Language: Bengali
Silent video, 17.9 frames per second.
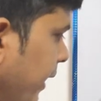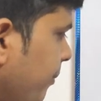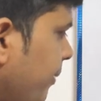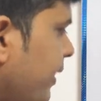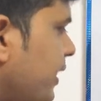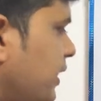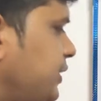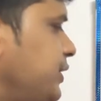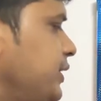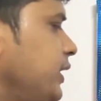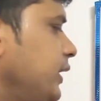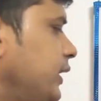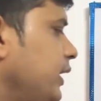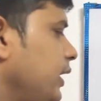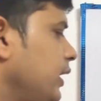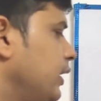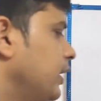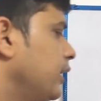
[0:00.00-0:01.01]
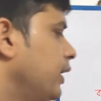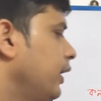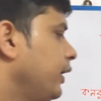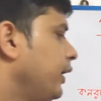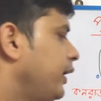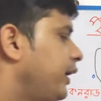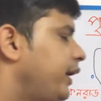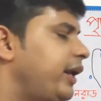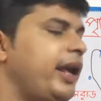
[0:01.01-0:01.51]
এবার আসি কি
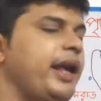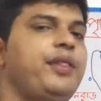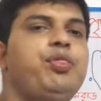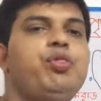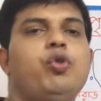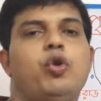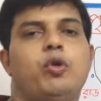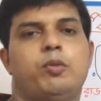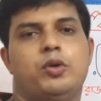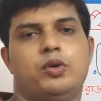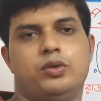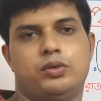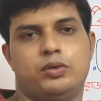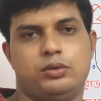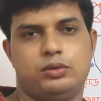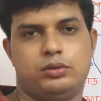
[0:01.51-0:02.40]
কেন্দ্রমণ্ডল